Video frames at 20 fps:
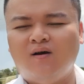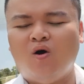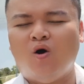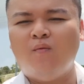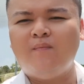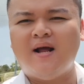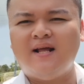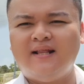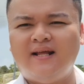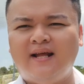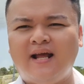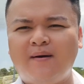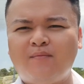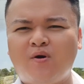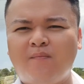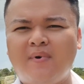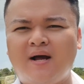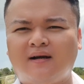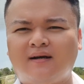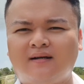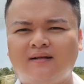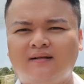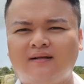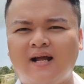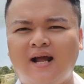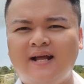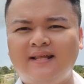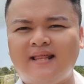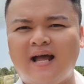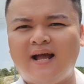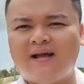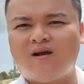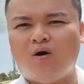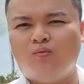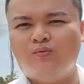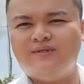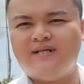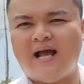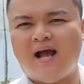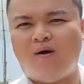Hôm nay thì em có mặt ngay tại
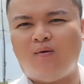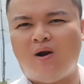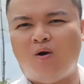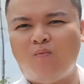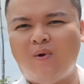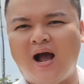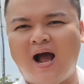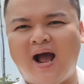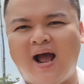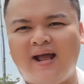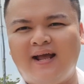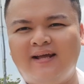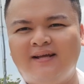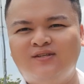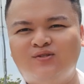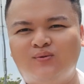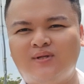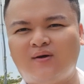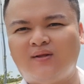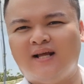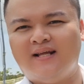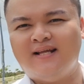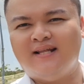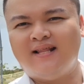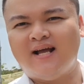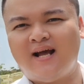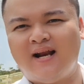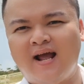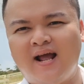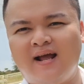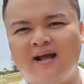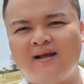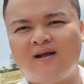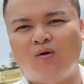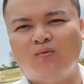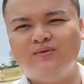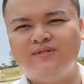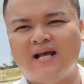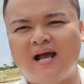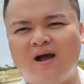cổng chào Long Hải Chúng ta có thể nhìn thấy ở đây,
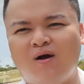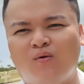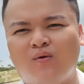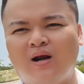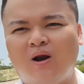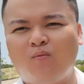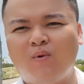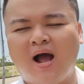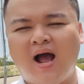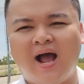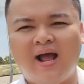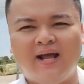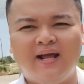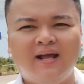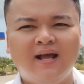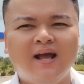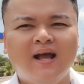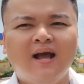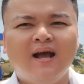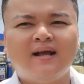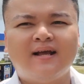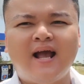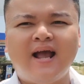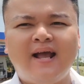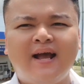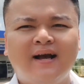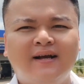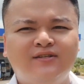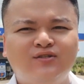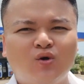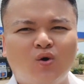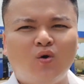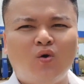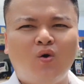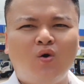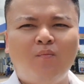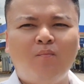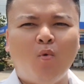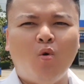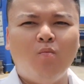cổng chào Long Hải Ngay ở
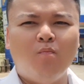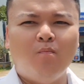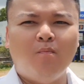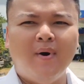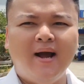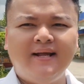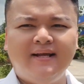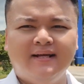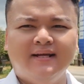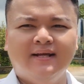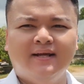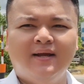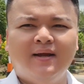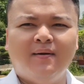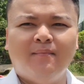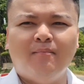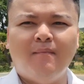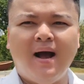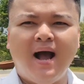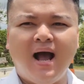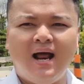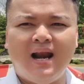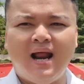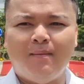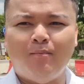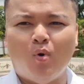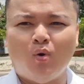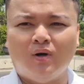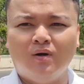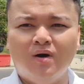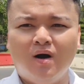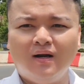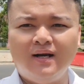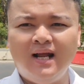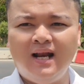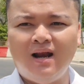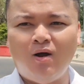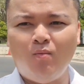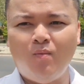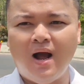chỗ Bùng Binh mà là một hướng
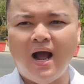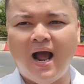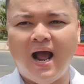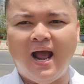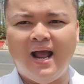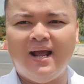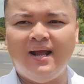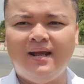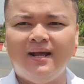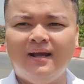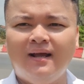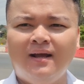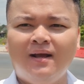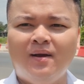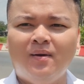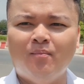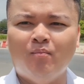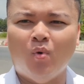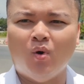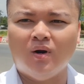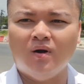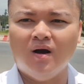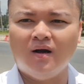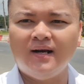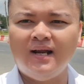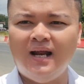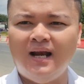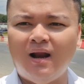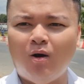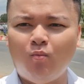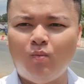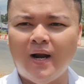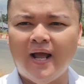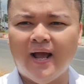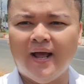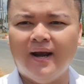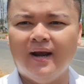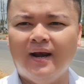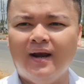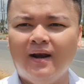đi Long Hải Một hướng đi Long
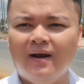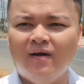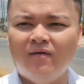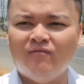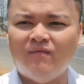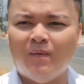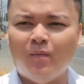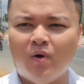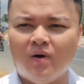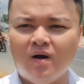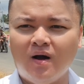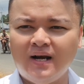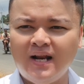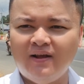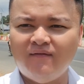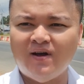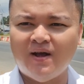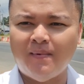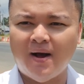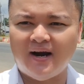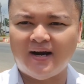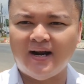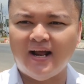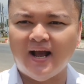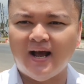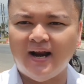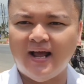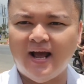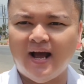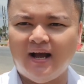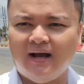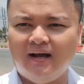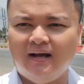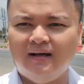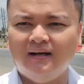Điền và một hướng đi về Bà Rịa đây ạ